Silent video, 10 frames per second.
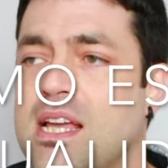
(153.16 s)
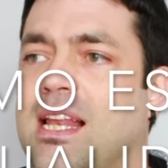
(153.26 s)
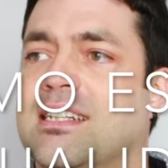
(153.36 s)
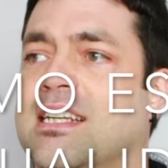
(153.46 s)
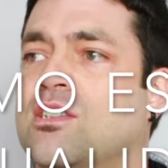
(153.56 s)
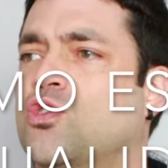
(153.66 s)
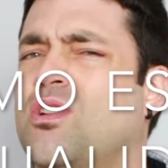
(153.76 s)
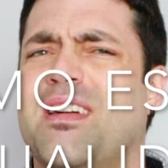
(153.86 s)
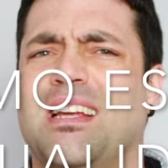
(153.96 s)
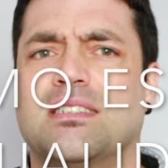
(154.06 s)
El sexo es
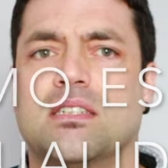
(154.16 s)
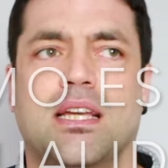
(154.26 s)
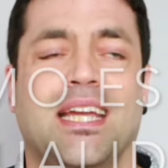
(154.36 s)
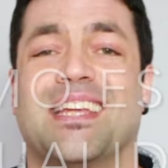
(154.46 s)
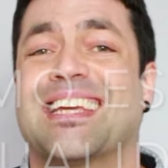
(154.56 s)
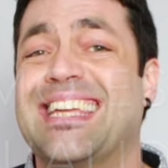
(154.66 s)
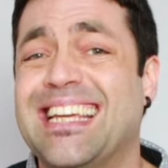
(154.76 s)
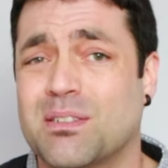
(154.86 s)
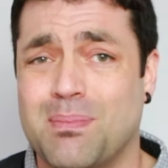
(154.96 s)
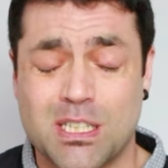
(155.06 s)
una de las
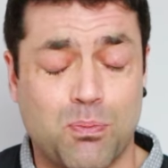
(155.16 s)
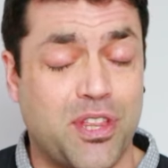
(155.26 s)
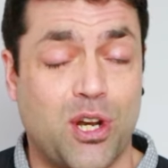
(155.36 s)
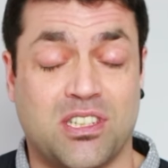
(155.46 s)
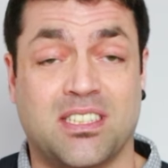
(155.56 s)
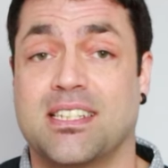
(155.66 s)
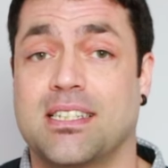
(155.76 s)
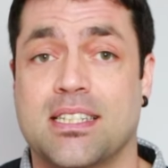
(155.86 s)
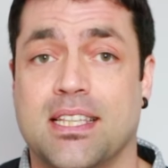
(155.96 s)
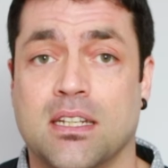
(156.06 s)
energías más poderosas que
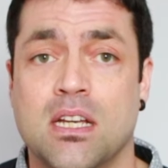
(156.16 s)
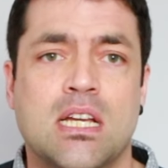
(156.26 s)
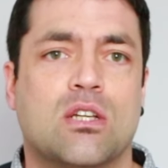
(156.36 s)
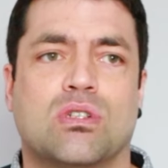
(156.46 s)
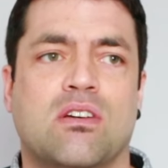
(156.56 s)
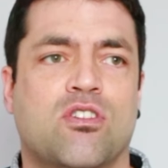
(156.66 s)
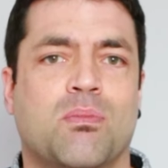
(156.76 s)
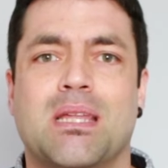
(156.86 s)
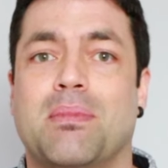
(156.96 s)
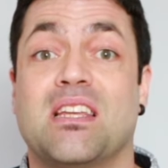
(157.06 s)
existen. Es una
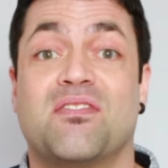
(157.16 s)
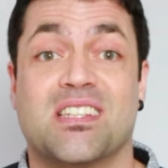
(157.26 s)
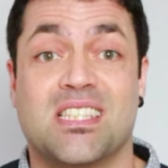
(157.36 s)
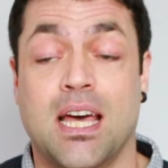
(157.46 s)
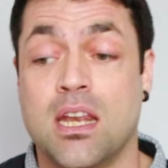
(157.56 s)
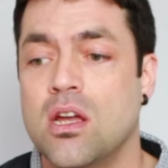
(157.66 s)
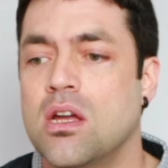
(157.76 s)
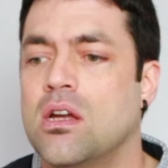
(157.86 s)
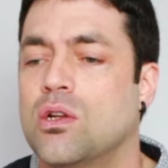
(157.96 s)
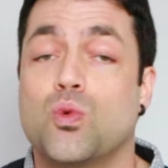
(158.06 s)
forma de manifestar
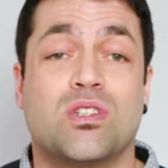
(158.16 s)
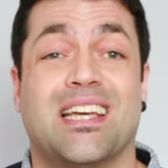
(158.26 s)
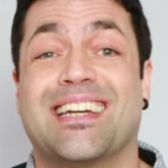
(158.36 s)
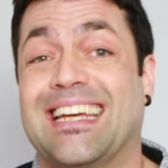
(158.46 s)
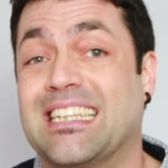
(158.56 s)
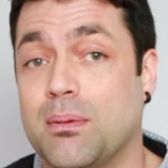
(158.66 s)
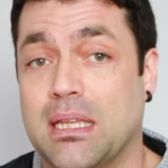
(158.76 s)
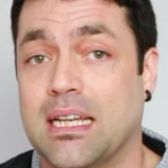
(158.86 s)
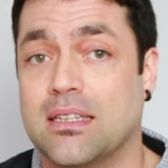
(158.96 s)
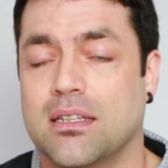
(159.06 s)
nuestra
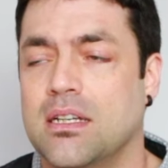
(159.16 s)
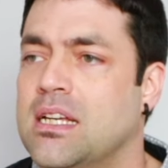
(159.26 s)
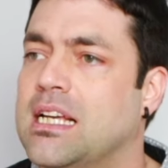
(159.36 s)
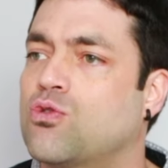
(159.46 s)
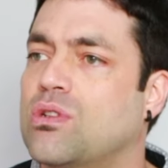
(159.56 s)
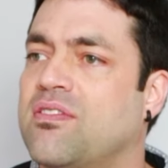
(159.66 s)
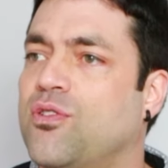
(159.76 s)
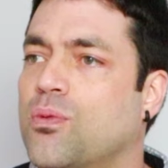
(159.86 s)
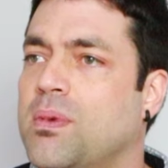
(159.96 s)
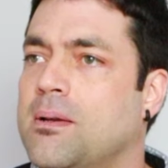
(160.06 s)
creatividad. Es una
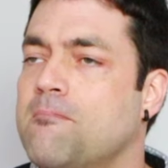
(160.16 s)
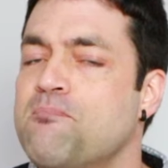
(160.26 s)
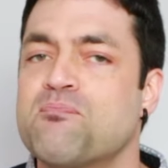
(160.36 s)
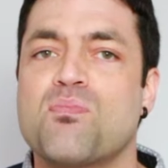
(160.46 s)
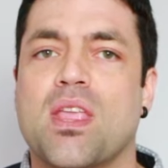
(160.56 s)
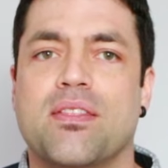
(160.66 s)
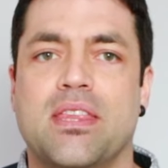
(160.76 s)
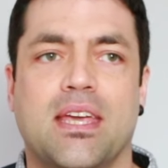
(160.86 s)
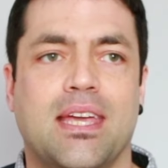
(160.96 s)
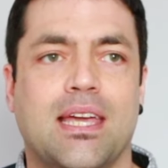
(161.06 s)
forma
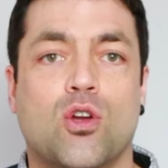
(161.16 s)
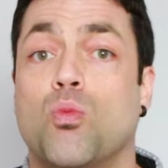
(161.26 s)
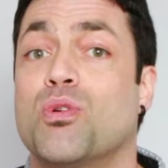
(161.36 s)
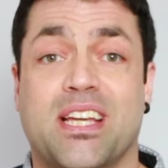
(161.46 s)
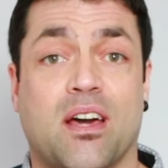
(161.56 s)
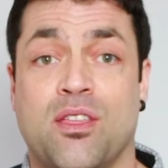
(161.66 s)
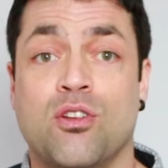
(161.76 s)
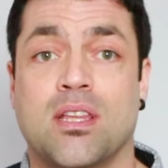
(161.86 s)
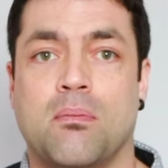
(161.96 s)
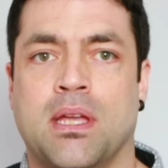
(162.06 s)
de
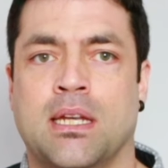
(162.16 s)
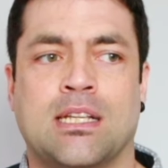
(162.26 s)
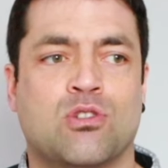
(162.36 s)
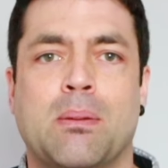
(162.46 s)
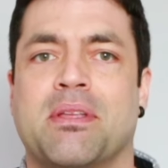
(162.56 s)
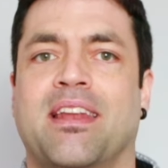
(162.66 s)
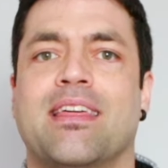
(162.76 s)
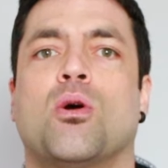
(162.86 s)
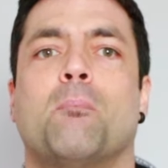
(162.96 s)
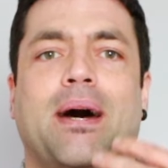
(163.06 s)
comunicación también. Es una manera
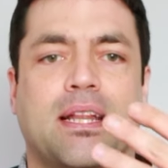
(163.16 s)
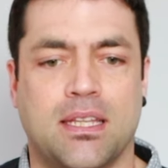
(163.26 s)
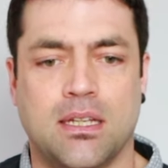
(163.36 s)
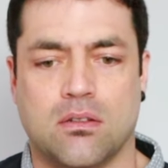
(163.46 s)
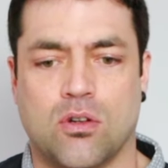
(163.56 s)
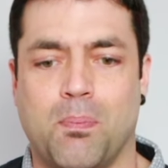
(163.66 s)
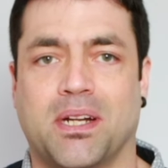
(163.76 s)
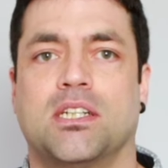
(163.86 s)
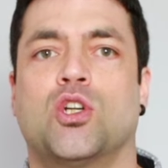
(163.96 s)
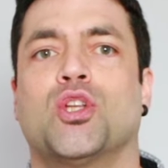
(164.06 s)
de compartir,
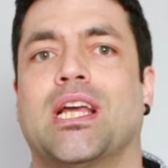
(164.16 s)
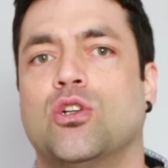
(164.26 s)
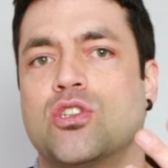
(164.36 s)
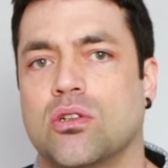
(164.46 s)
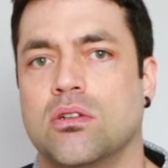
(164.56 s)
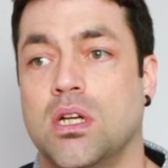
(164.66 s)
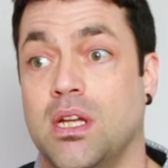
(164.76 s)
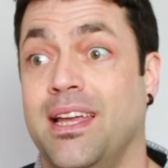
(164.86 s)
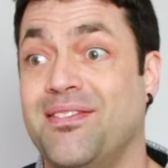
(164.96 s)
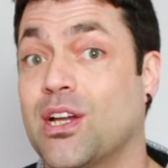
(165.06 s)
compartir con el otro.
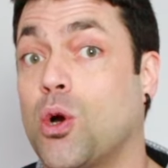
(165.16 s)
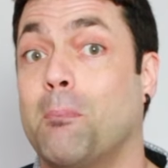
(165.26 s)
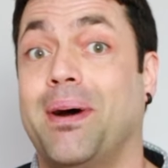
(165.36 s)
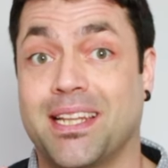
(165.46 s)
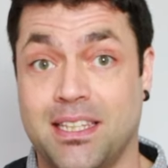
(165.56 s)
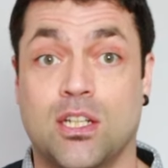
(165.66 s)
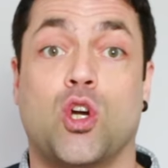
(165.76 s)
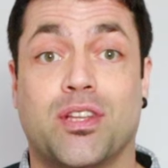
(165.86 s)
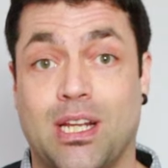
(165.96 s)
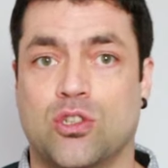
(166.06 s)
¿eh? de compartir
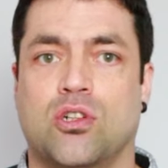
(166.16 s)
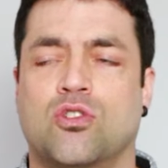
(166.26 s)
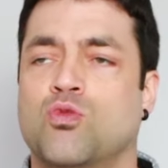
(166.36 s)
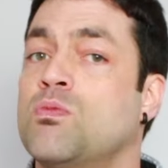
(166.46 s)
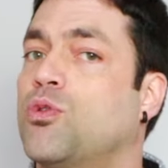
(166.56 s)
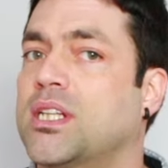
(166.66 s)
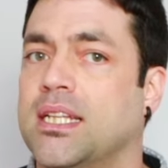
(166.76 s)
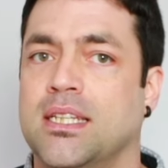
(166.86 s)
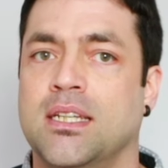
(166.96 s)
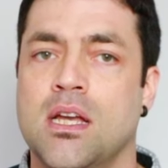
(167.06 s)
con el otro. Esto es muy
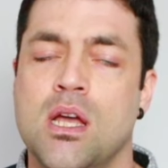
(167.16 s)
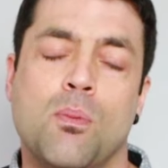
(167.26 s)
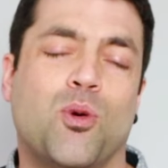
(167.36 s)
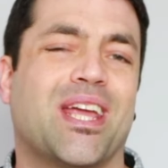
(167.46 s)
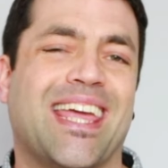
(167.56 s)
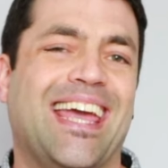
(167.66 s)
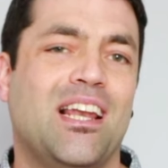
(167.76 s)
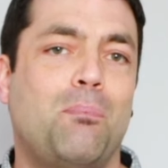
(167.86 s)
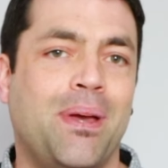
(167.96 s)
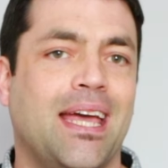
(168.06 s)
importante porque
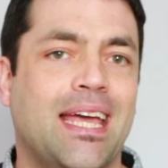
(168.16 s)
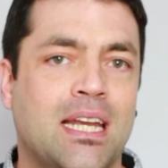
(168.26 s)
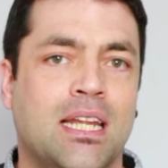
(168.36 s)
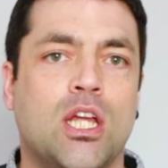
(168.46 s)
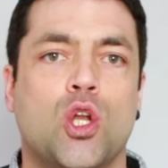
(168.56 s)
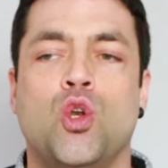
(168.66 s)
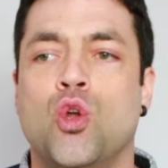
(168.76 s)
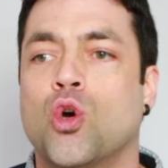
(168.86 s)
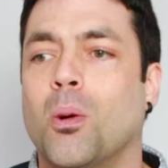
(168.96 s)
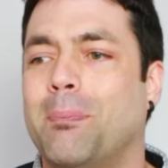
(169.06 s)
el PN
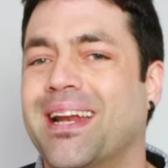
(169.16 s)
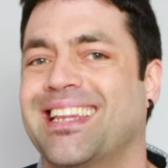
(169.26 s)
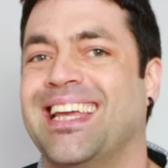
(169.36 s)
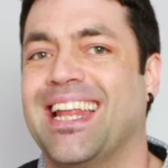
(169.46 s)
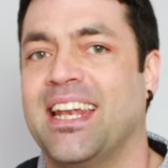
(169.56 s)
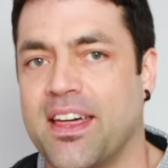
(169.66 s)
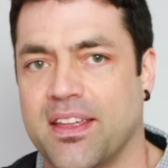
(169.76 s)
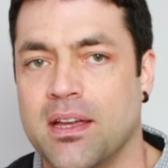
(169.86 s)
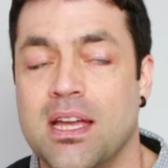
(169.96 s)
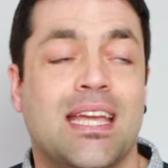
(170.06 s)
no comparte
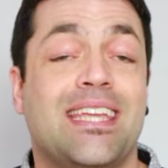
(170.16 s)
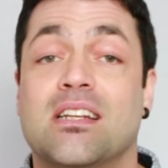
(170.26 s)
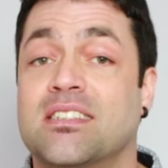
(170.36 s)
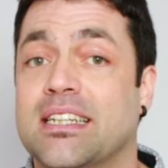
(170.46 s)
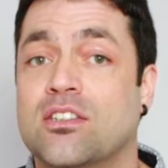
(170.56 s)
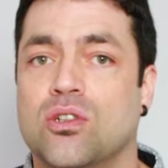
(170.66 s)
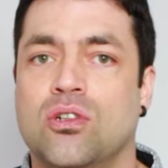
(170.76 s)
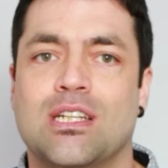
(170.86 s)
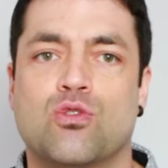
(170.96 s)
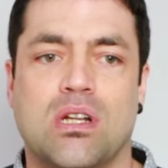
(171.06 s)
nada y el
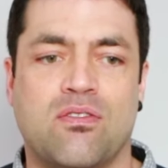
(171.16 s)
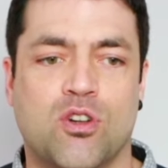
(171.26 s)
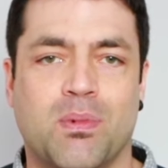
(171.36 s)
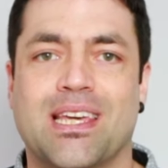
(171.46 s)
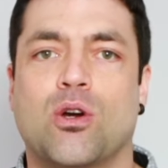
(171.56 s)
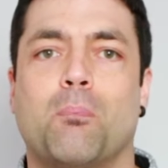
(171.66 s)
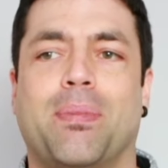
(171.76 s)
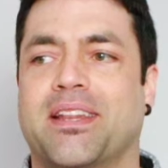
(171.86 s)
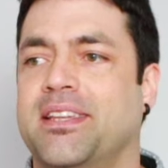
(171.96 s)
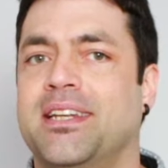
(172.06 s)
sexo es una forma de
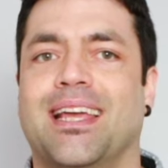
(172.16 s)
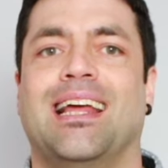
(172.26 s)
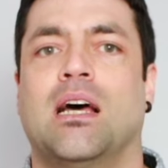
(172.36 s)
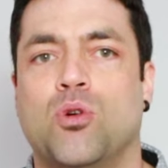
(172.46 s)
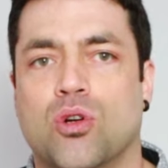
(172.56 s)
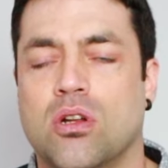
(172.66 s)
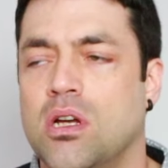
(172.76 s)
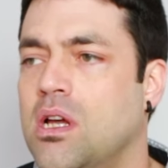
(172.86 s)
compartir el amor.